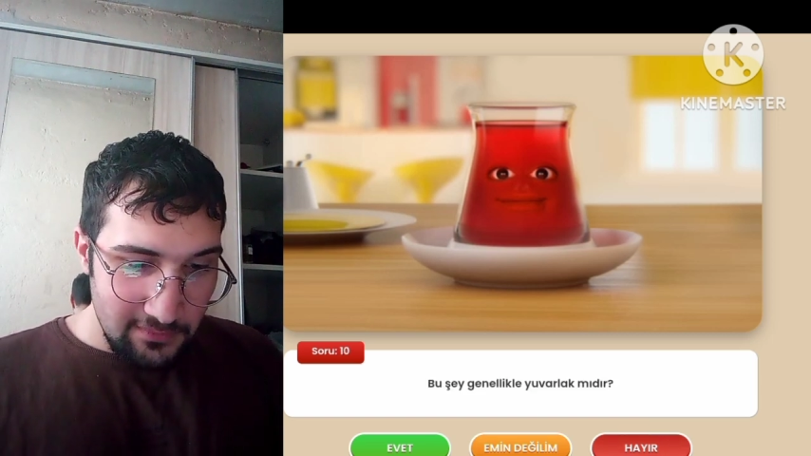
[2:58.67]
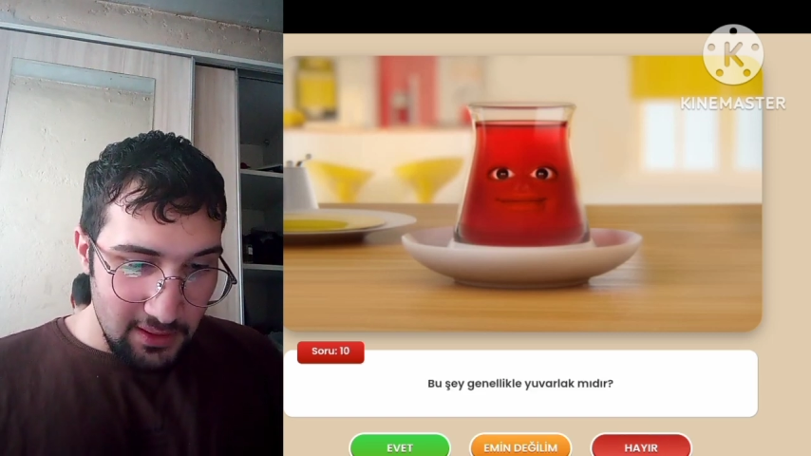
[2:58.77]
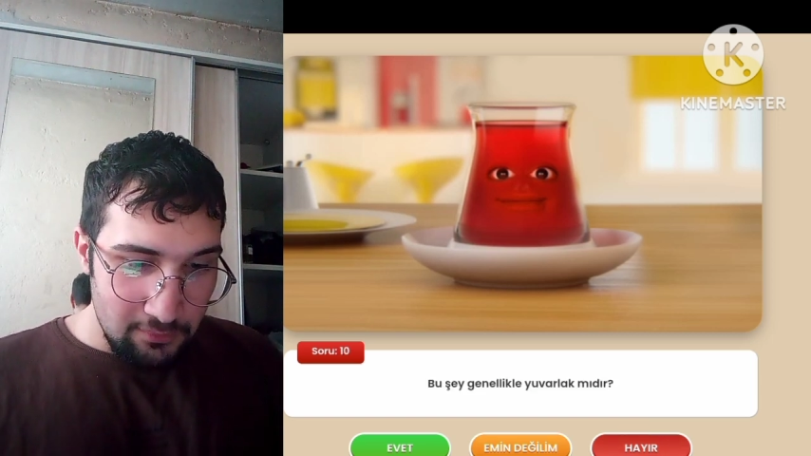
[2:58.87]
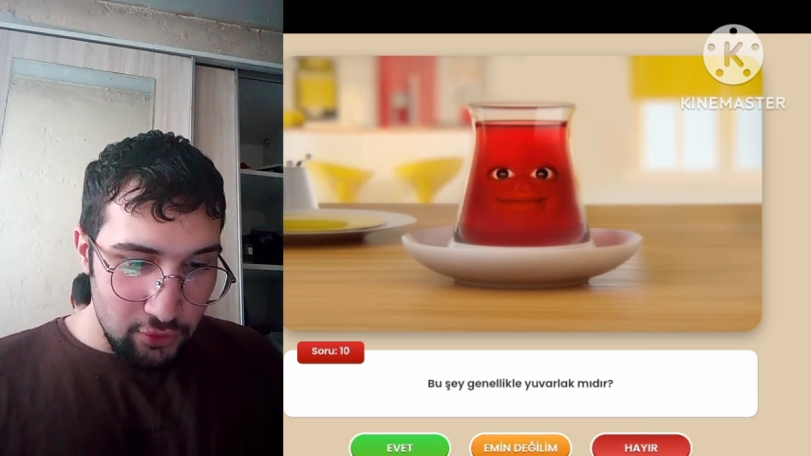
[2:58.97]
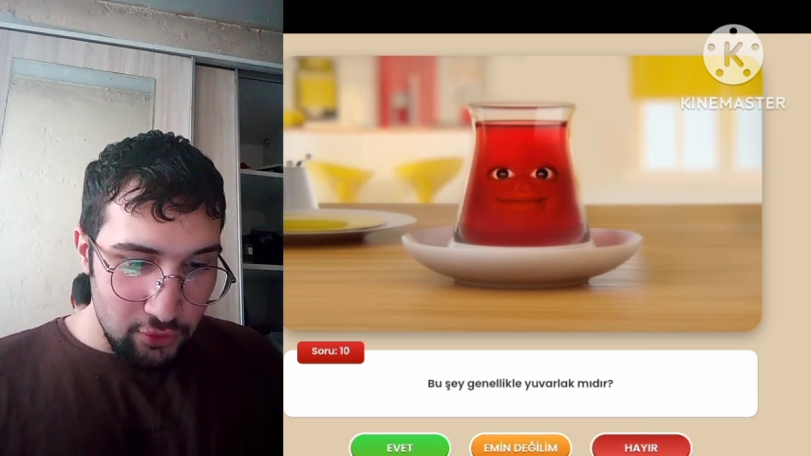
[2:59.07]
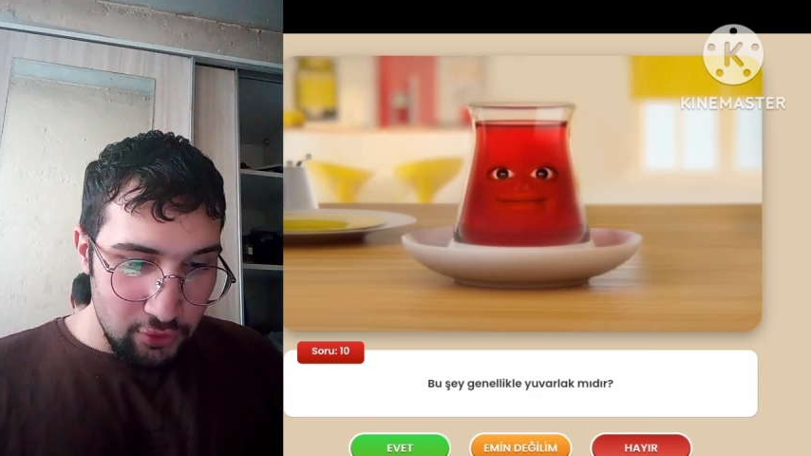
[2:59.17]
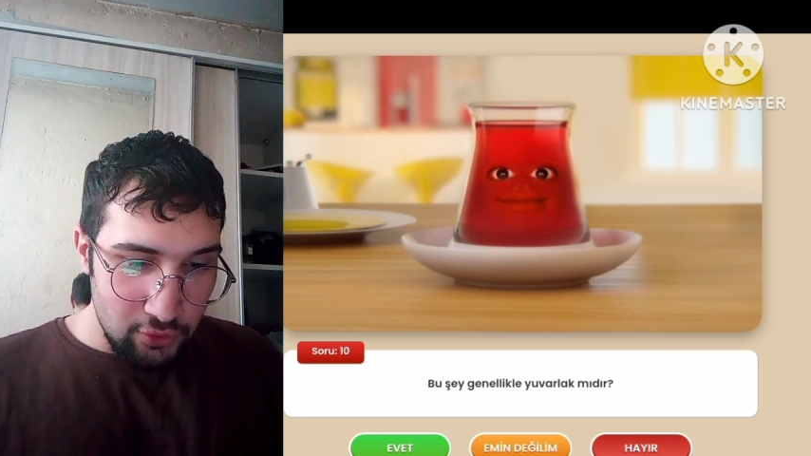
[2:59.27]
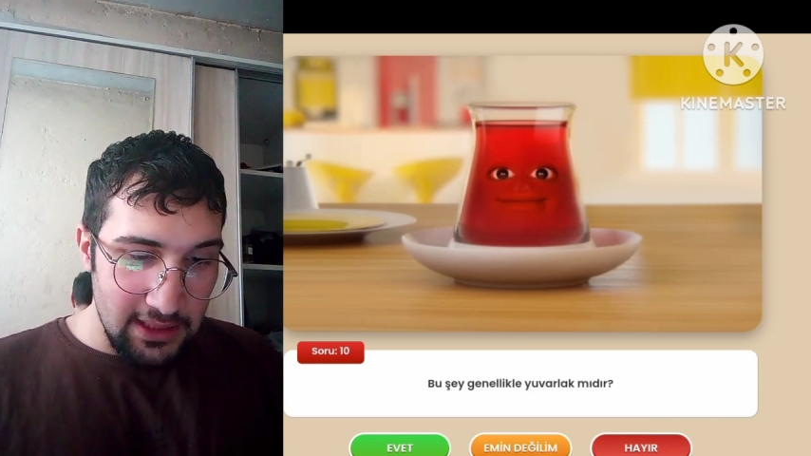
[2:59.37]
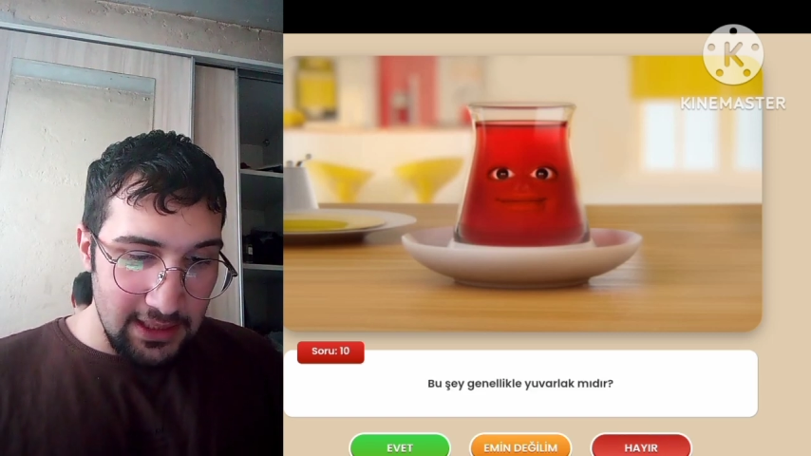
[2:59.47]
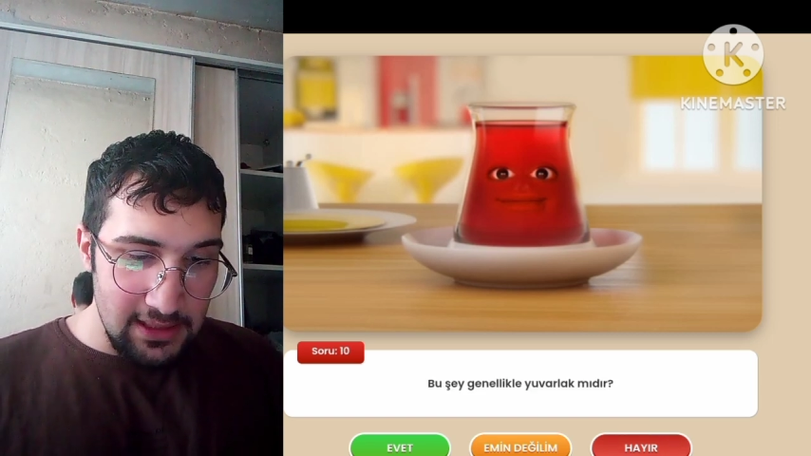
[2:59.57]
Bu şey
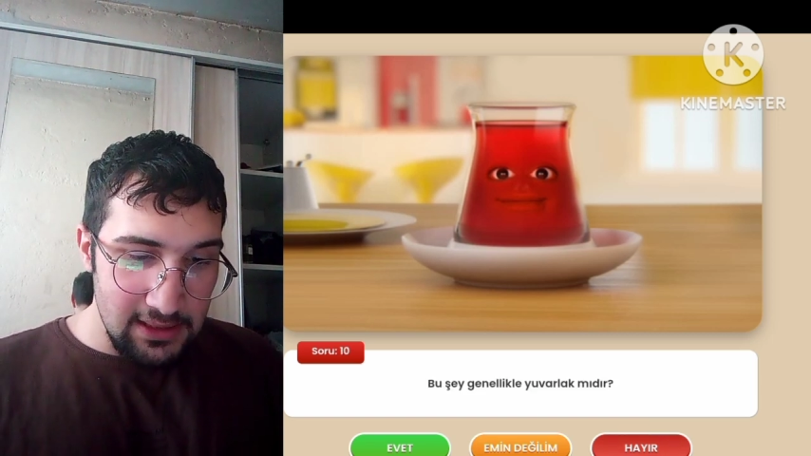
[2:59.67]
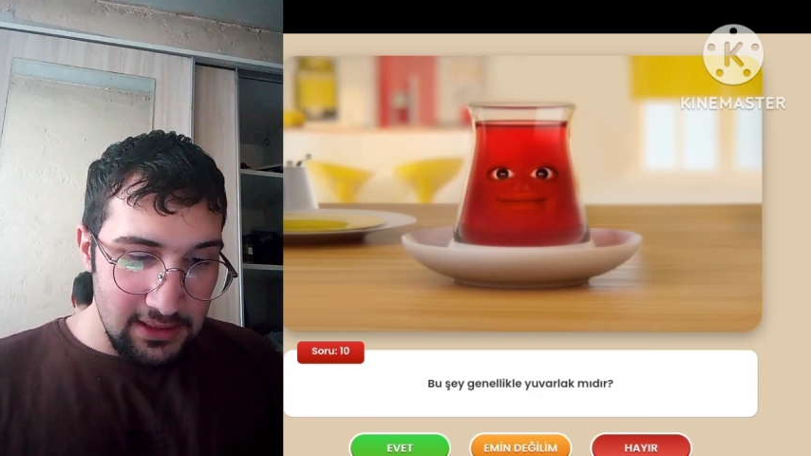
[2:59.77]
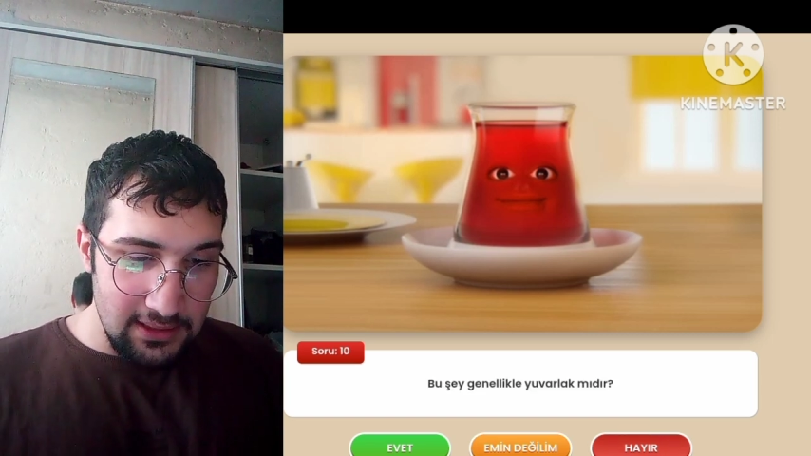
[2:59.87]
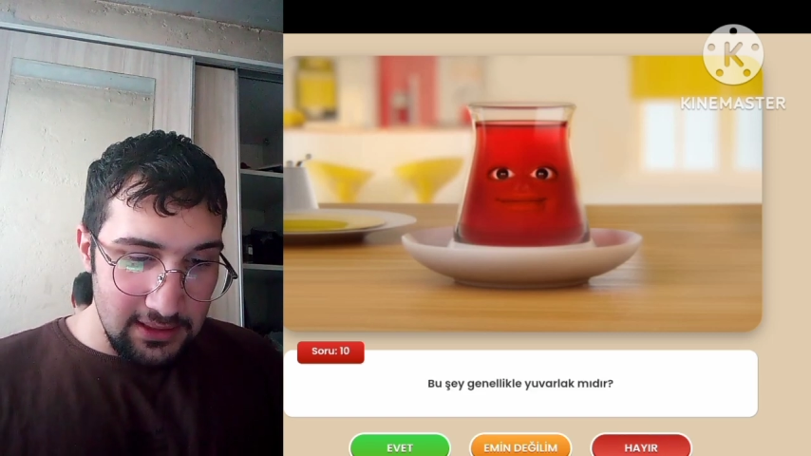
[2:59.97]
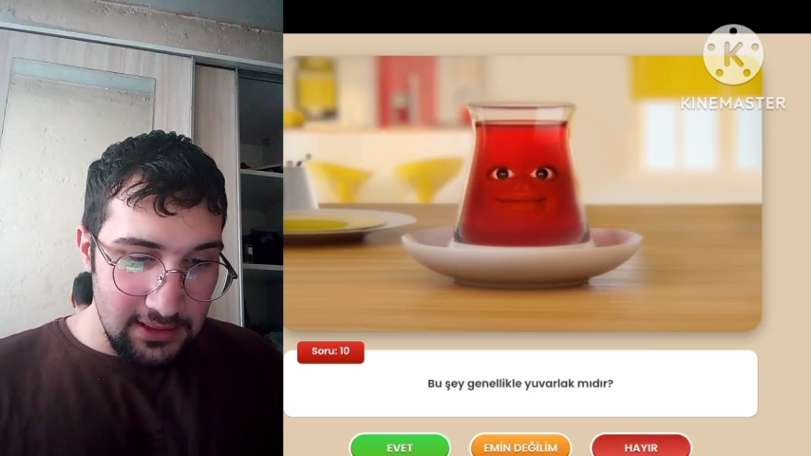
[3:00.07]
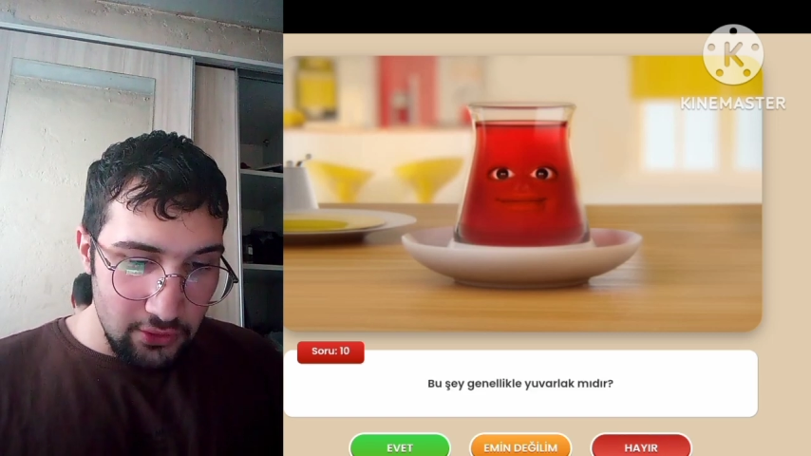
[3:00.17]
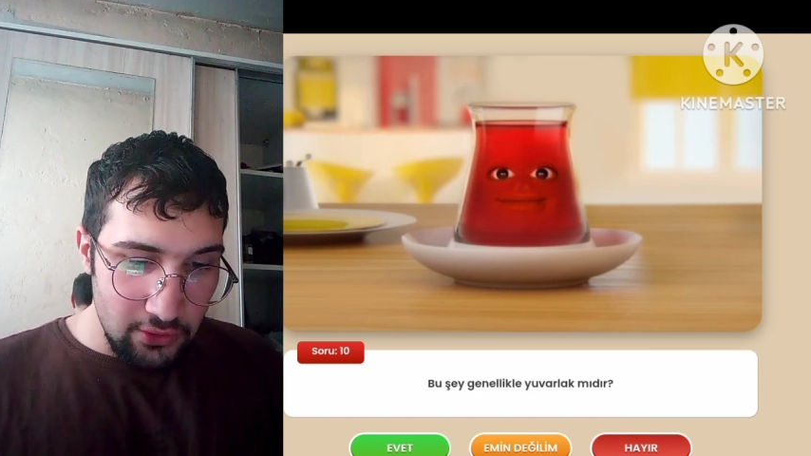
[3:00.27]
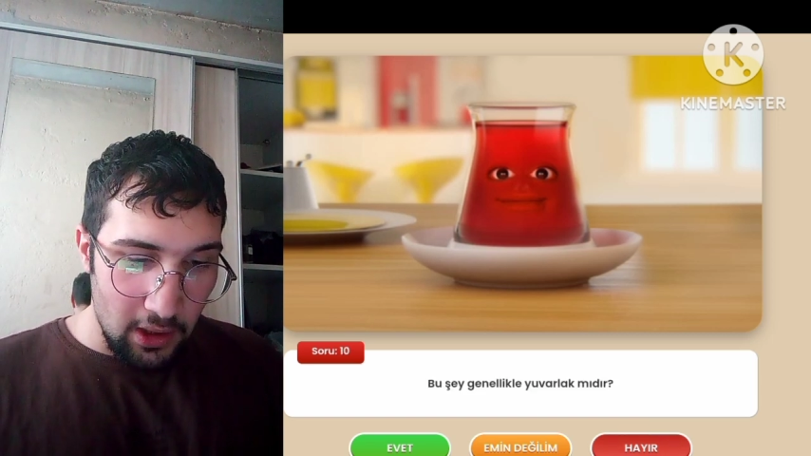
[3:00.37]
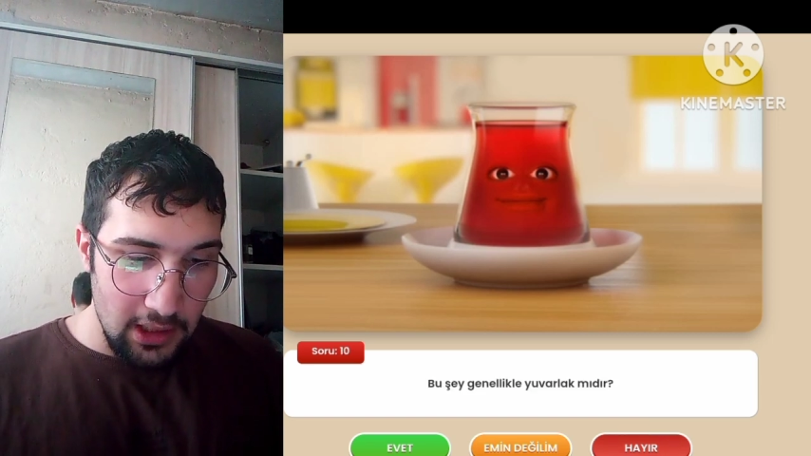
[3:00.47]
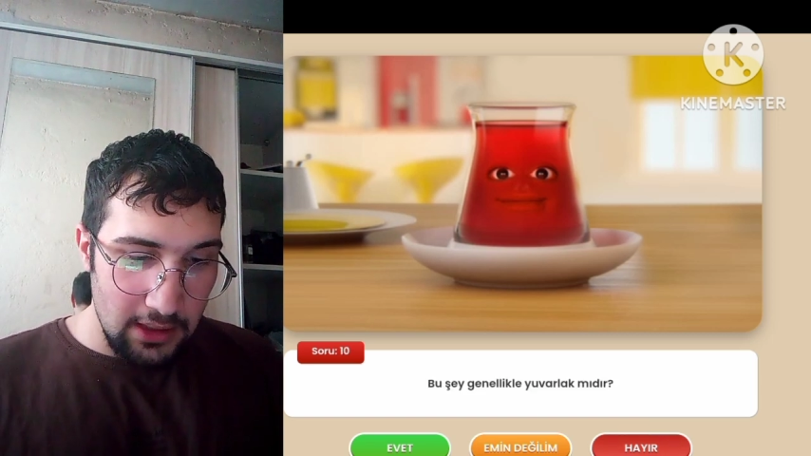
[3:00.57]
genellikle
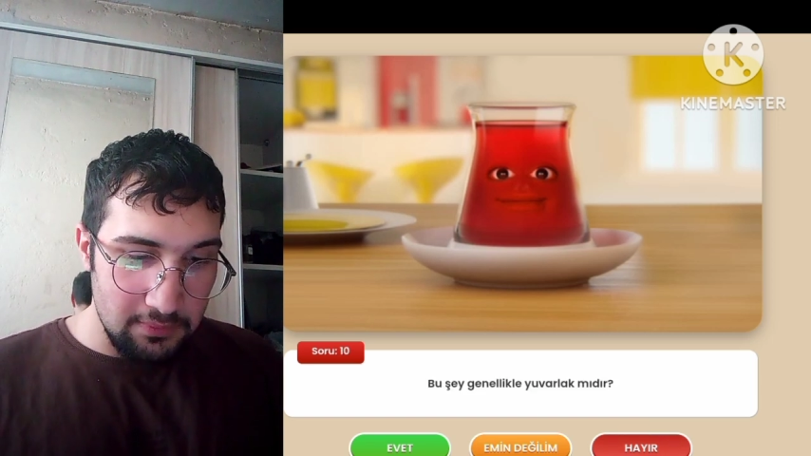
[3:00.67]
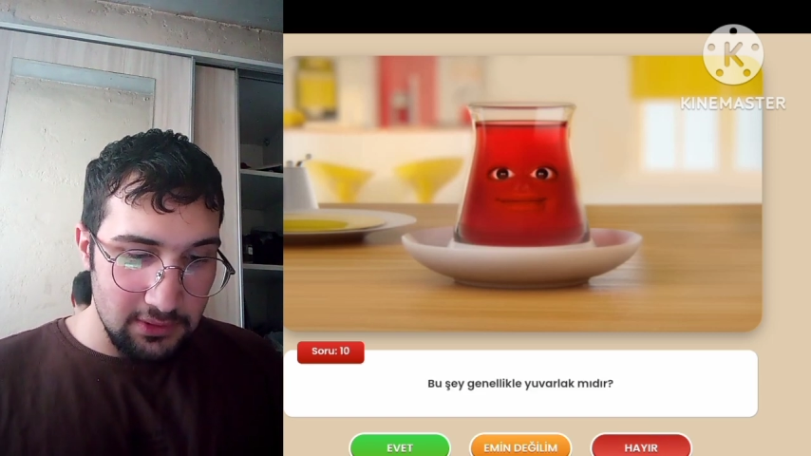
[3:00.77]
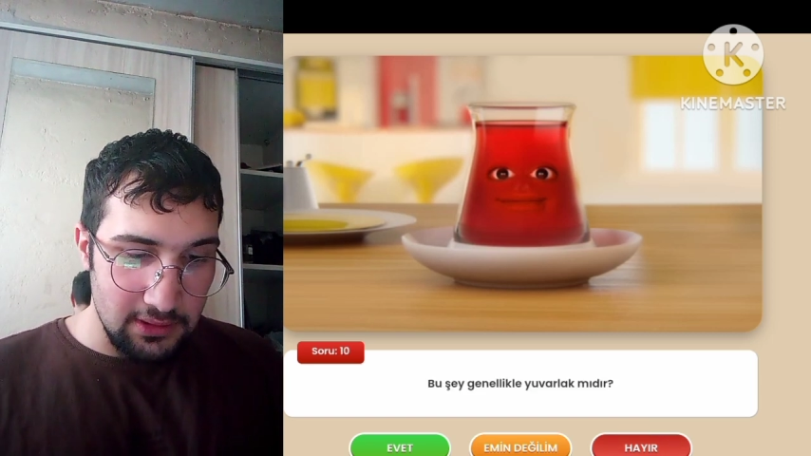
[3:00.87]
yuvarlak mıdır?